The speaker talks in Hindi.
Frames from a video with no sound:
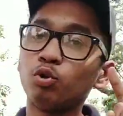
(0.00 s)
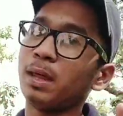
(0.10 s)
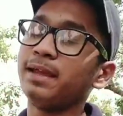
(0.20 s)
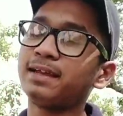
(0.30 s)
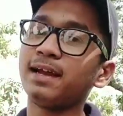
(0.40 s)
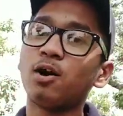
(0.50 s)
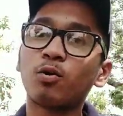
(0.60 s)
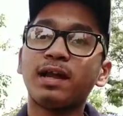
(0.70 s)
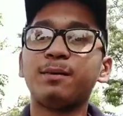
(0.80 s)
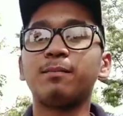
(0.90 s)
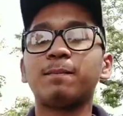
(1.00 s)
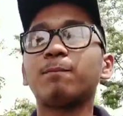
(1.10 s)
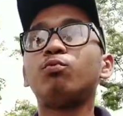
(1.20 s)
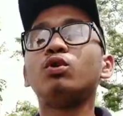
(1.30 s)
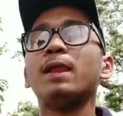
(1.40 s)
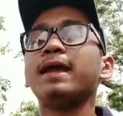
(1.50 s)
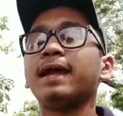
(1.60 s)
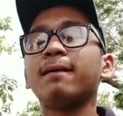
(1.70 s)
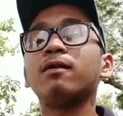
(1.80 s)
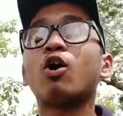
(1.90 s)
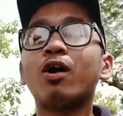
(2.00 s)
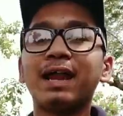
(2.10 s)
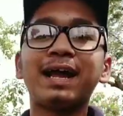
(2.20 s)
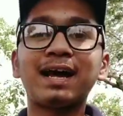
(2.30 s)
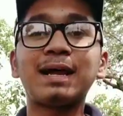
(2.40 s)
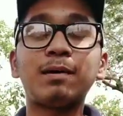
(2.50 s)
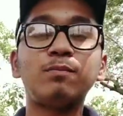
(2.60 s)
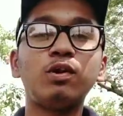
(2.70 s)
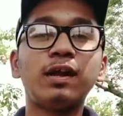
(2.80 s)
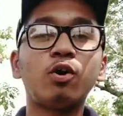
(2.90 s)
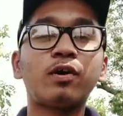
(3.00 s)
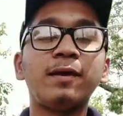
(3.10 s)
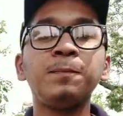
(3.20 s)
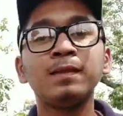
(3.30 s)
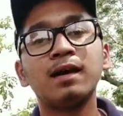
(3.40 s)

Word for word: पूरा देखिएगा ओके पूरा देखिएगा और लाइक करना मत भूलेगा ओके